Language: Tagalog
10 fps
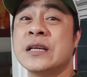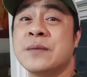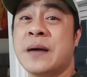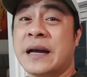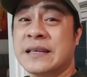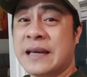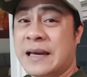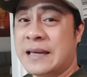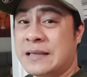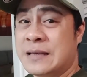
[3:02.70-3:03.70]
mo rin yung mga
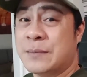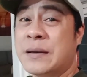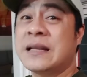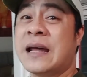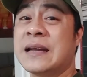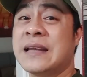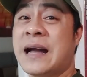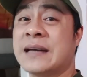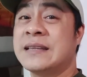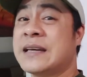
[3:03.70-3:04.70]
yan.
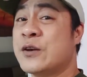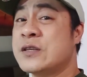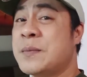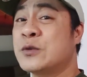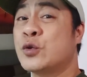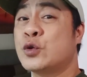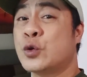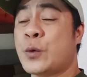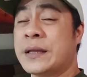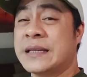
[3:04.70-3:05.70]
Maglalaglagan din kayo dyan,
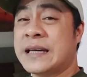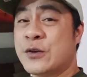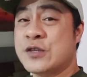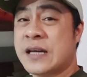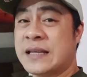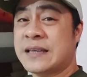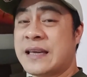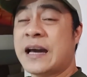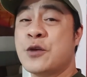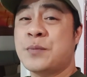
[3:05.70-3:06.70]
magtuturuan din kayo dyan.
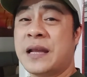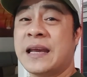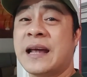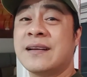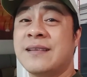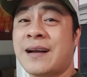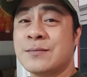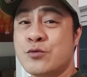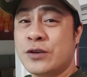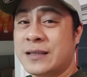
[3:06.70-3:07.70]
Kaya ngayon pa na
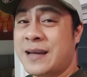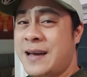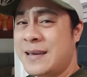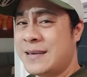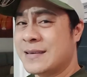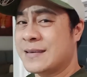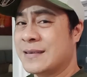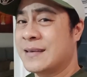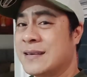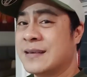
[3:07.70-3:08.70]
ilaglag mo na, day.
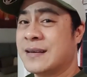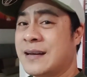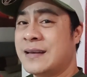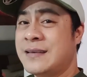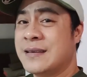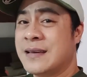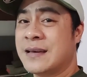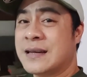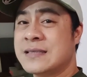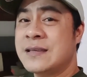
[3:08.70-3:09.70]
Ha?
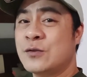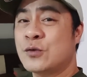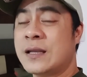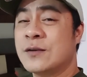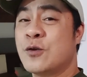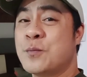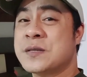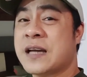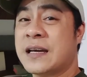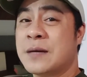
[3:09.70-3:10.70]
Kasi yan, total,
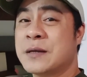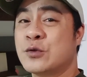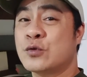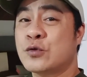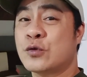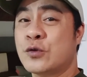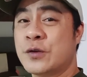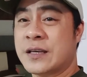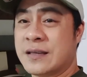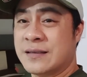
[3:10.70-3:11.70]
nag-uumpisa ka na
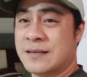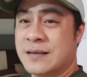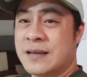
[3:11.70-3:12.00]
magtututuro eh.